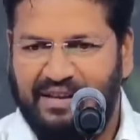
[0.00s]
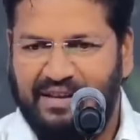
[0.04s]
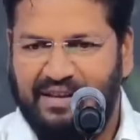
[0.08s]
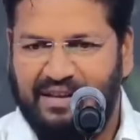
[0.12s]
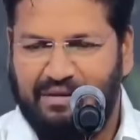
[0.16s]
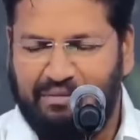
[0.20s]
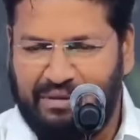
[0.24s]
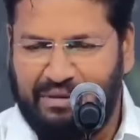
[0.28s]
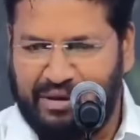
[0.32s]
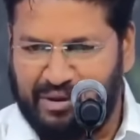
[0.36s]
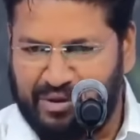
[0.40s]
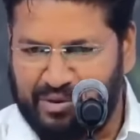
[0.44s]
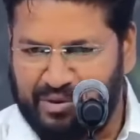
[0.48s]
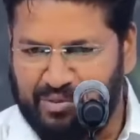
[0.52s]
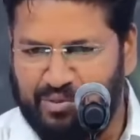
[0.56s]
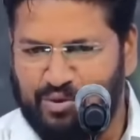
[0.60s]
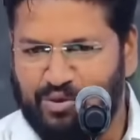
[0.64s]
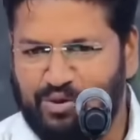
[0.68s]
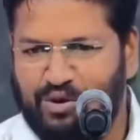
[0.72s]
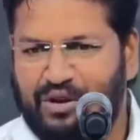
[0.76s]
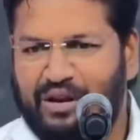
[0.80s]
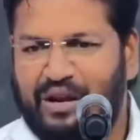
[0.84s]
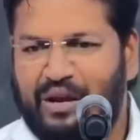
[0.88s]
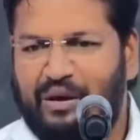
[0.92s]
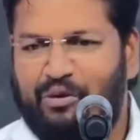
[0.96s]
మనకు
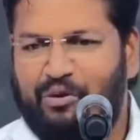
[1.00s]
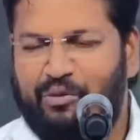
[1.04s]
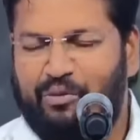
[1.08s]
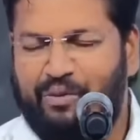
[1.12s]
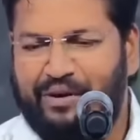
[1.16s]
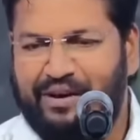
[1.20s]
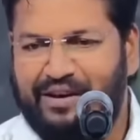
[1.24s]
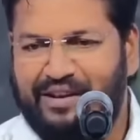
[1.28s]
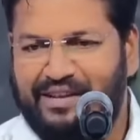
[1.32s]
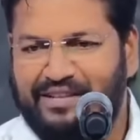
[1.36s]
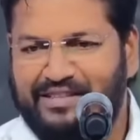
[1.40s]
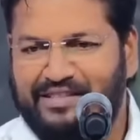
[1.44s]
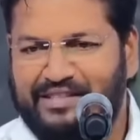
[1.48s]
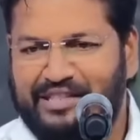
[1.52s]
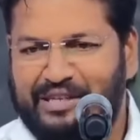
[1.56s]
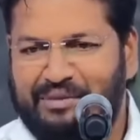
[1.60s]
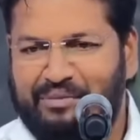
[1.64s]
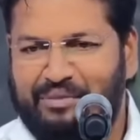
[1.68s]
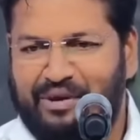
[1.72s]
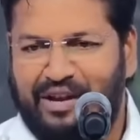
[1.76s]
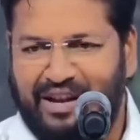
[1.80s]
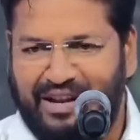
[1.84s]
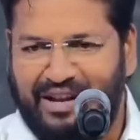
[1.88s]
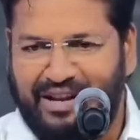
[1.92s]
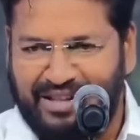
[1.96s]
ముళ్ళులా ఉపకరించి
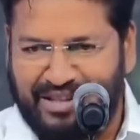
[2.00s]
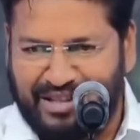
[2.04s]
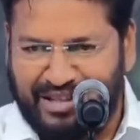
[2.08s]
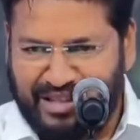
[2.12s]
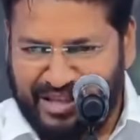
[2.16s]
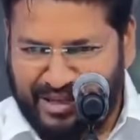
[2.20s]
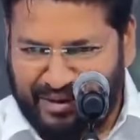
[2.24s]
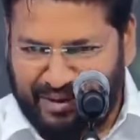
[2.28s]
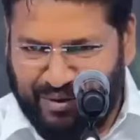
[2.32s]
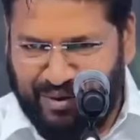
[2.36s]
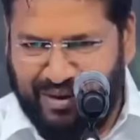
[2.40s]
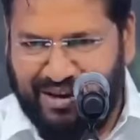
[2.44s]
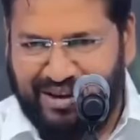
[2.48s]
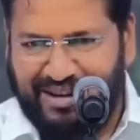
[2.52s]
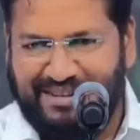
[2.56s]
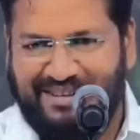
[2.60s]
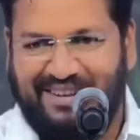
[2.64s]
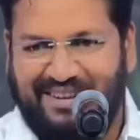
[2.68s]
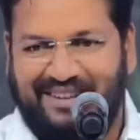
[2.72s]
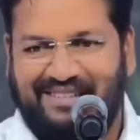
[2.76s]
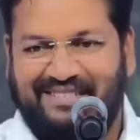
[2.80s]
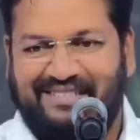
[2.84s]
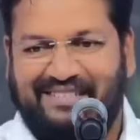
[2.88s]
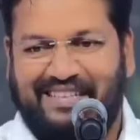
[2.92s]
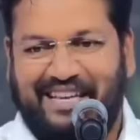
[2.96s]
మనల్ని దీనులుగా
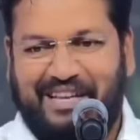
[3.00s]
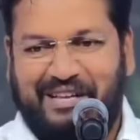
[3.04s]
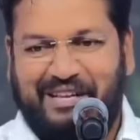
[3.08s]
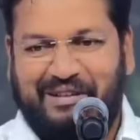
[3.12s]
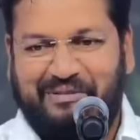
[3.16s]
చేస్తాయి